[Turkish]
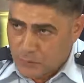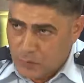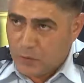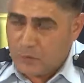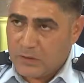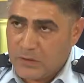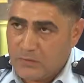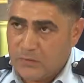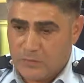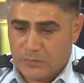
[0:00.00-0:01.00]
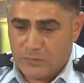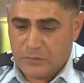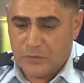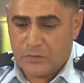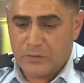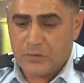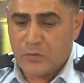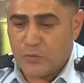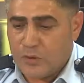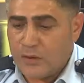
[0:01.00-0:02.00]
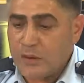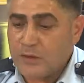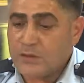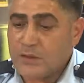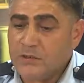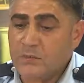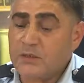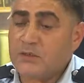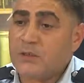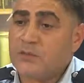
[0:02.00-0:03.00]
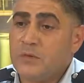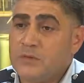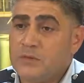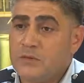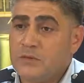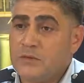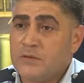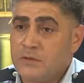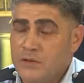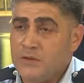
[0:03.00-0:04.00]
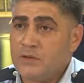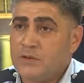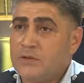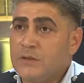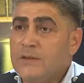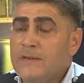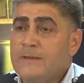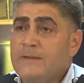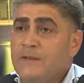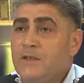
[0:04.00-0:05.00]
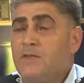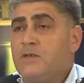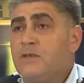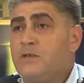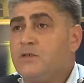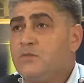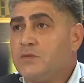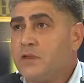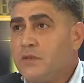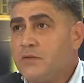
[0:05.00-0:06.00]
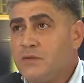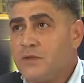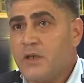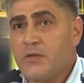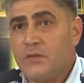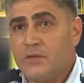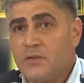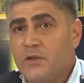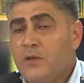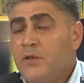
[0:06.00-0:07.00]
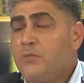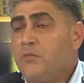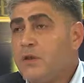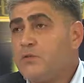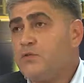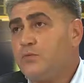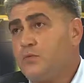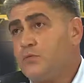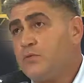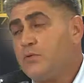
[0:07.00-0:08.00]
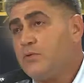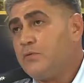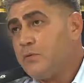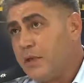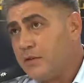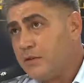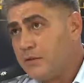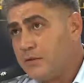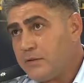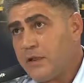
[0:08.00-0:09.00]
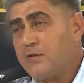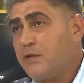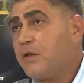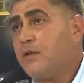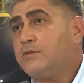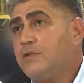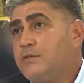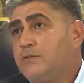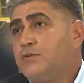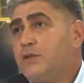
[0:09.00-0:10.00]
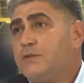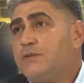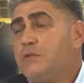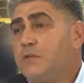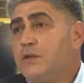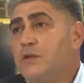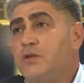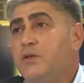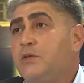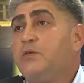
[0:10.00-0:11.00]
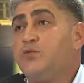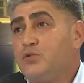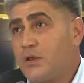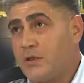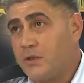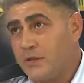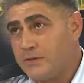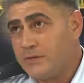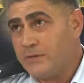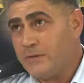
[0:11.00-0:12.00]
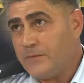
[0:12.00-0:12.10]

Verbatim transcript: görmeden e, önündeki aracı geçmeye çalışması neticesi iki vatandaşımız hayatını kaybetti. Maksimum e, belki kendine kazandıracağı zaman 2 ya da 3 dakikadır.